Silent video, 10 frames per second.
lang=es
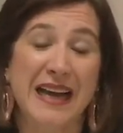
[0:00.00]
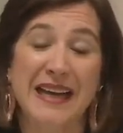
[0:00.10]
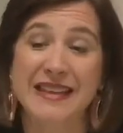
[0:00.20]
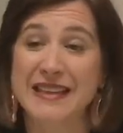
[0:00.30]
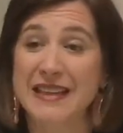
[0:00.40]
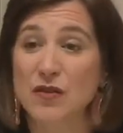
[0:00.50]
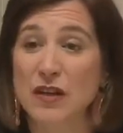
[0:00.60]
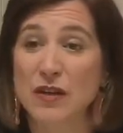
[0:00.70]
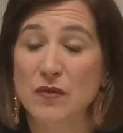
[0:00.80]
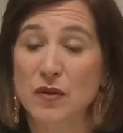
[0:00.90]
Entiendo
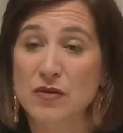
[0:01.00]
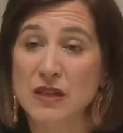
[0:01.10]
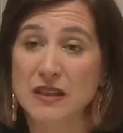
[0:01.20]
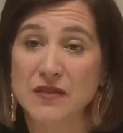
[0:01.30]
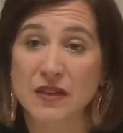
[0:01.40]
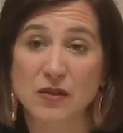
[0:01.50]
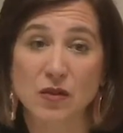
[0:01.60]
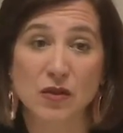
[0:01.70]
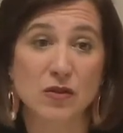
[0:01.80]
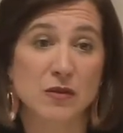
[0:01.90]
que no fueron
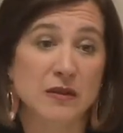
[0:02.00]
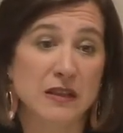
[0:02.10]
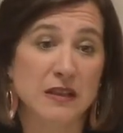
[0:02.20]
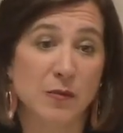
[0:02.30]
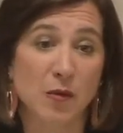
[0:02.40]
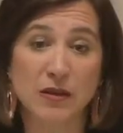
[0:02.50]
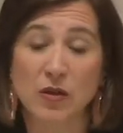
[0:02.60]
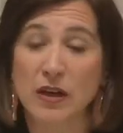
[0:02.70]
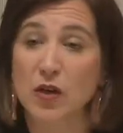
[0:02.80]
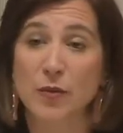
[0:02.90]
satisfactorios desde el
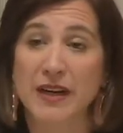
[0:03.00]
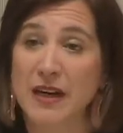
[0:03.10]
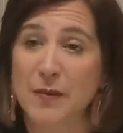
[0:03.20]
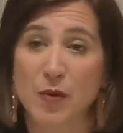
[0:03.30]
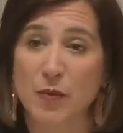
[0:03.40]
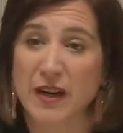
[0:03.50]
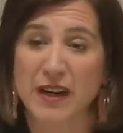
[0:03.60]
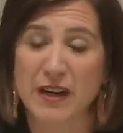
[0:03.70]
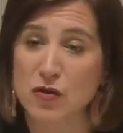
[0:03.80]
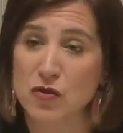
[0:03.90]
momento en que no vienen a
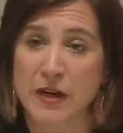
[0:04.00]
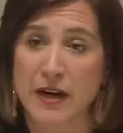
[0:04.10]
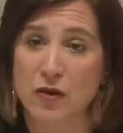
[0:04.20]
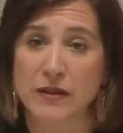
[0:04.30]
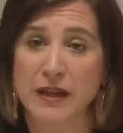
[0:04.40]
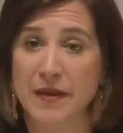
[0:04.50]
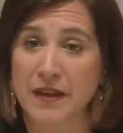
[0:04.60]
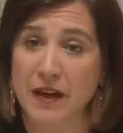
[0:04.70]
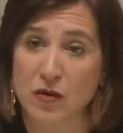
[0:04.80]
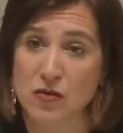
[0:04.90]
proponernos ni a,
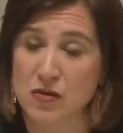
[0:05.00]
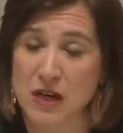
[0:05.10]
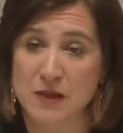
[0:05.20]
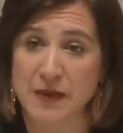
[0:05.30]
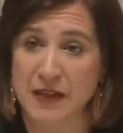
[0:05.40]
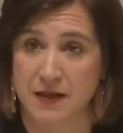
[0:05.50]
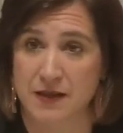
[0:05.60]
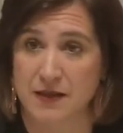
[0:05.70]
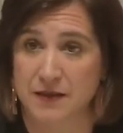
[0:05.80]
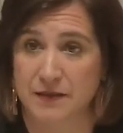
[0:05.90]
pedirnos las
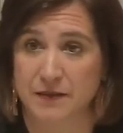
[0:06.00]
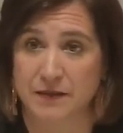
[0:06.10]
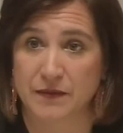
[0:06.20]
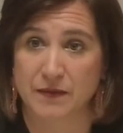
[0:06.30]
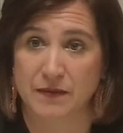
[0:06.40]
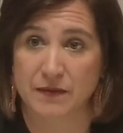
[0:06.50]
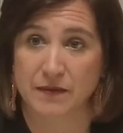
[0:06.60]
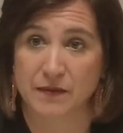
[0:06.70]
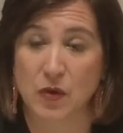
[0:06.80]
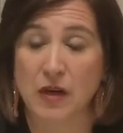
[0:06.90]
peñas.
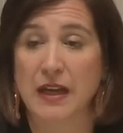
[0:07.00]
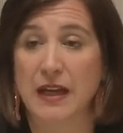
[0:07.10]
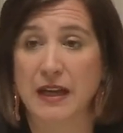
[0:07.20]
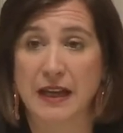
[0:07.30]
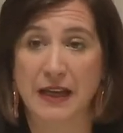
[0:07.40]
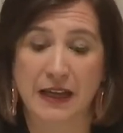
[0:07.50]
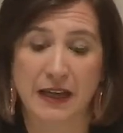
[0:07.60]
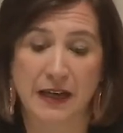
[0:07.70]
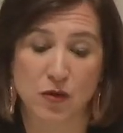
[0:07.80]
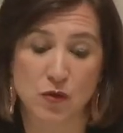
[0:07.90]
Porque
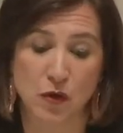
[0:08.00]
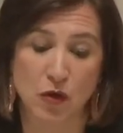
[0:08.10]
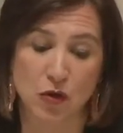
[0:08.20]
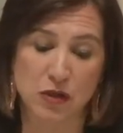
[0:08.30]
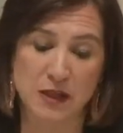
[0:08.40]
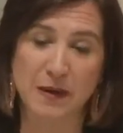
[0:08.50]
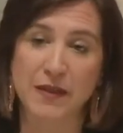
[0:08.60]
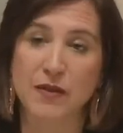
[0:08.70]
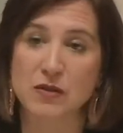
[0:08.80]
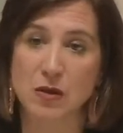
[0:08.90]
eh, los,
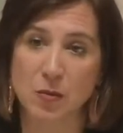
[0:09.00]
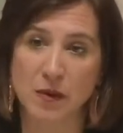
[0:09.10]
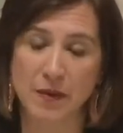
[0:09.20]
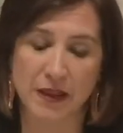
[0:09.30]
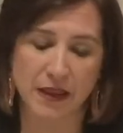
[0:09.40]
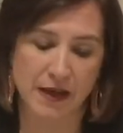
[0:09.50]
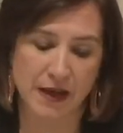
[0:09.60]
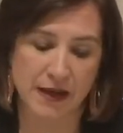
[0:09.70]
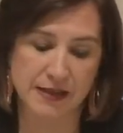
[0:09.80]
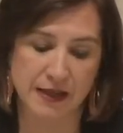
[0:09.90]
espacios de
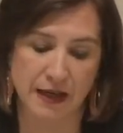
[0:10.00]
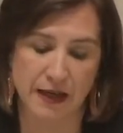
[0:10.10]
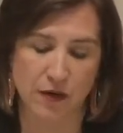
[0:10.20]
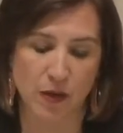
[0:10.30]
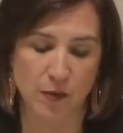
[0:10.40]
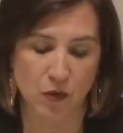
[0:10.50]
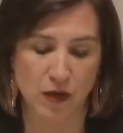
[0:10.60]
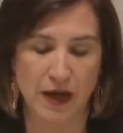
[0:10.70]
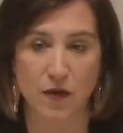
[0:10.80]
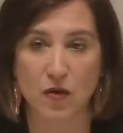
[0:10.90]
convivencia, está claro que por
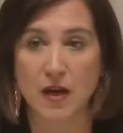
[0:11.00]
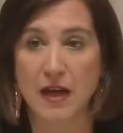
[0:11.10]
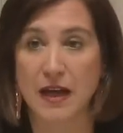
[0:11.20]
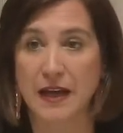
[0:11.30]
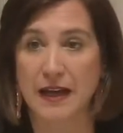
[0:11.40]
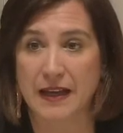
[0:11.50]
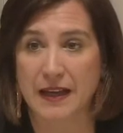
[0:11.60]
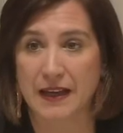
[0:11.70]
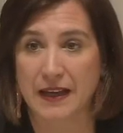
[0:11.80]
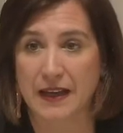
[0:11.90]
un lado
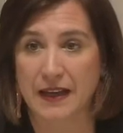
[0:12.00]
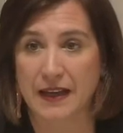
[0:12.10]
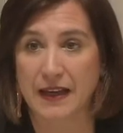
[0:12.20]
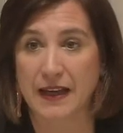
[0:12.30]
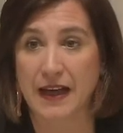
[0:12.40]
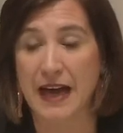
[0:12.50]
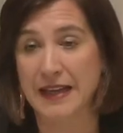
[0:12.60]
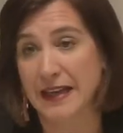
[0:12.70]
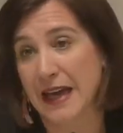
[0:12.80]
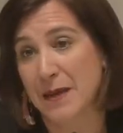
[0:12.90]
eh,
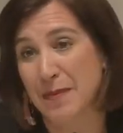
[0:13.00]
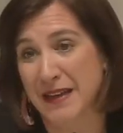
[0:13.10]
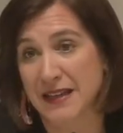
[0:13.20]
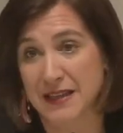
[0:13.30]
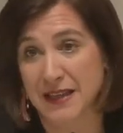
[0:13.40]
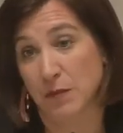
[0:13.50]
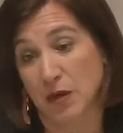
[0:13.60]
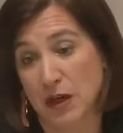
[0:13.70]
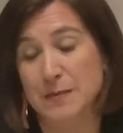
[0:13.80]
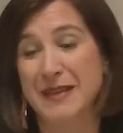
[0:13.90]
hay, peñas que,
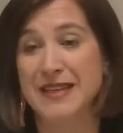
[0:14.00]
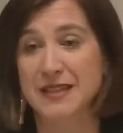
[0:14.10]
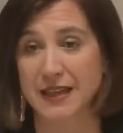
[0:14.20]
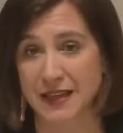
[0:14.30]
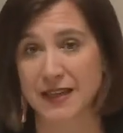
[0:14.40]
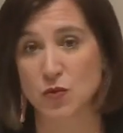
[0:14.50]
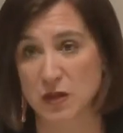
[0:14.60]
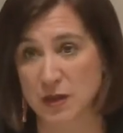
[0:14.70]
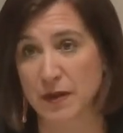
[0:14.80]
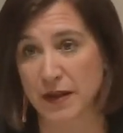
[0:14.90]
bueno, las peñas tienen ya
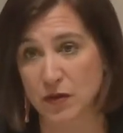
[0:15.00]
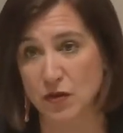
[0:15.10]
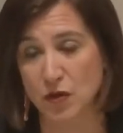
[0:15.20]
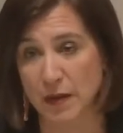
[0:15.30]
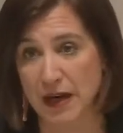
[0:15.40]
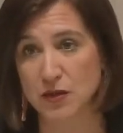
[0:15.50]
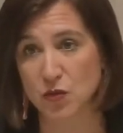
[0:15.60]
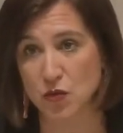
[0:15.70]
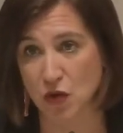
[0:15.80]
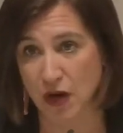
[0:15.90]
sus espacios normales,
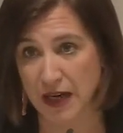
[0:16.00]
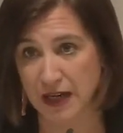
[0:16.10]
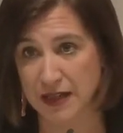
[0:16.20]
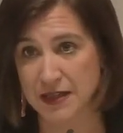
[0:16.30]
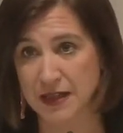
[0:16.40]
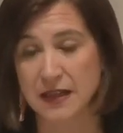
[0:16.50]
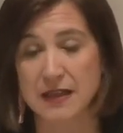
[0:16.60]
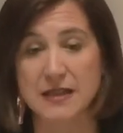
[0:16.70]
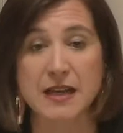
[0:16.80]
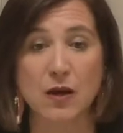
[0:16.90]
sus locales.
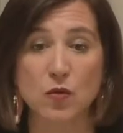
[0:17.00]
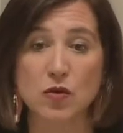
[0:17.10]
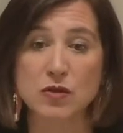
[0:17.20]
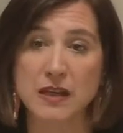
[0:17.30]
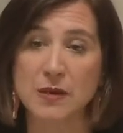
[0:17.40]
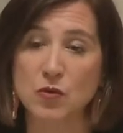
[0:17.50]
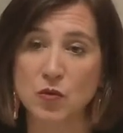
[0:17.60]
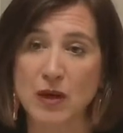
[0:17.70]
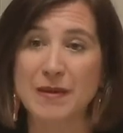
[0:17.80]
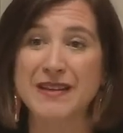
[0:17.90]
Si algunos tienen
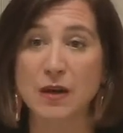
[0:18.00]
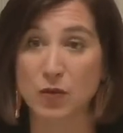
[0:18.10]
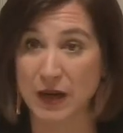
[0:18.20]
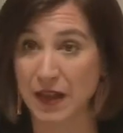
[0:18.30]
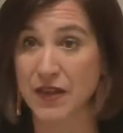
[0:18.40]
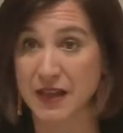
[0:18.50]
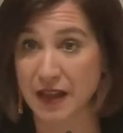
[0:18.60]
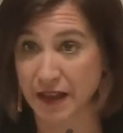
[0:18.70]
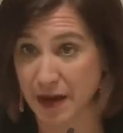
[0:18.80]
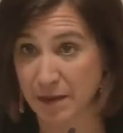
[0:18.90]
puntualmente alguna
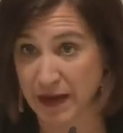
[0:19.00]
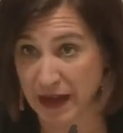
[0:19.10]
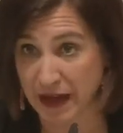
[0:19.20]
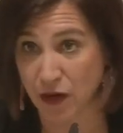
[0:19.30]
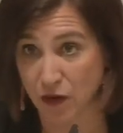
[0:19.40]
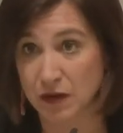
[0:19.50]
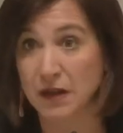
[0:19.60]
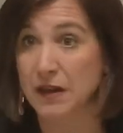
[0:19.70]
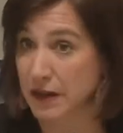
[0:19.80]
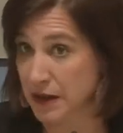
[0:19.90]
necesidad de ampliarlo
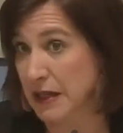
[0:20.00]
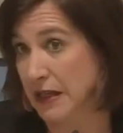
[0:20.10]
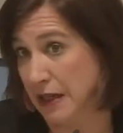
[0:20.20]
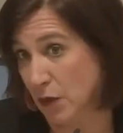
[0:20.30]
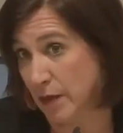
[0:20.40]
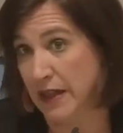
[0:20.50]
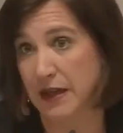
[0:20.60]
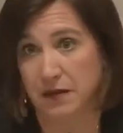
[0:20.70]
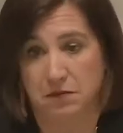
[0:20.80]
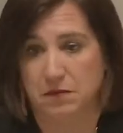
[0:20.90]
y lo
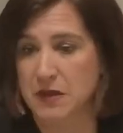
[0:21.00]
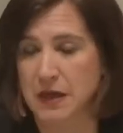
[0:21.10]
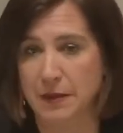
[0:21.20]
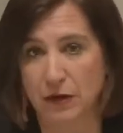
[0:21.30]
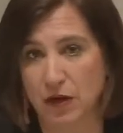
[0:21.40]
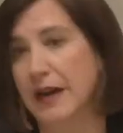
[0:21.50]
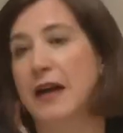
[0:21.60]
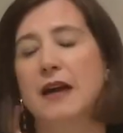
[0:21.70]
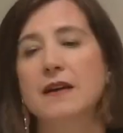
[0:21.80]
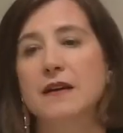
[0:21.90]
piden, se
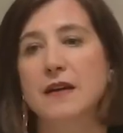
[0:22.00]
valorará.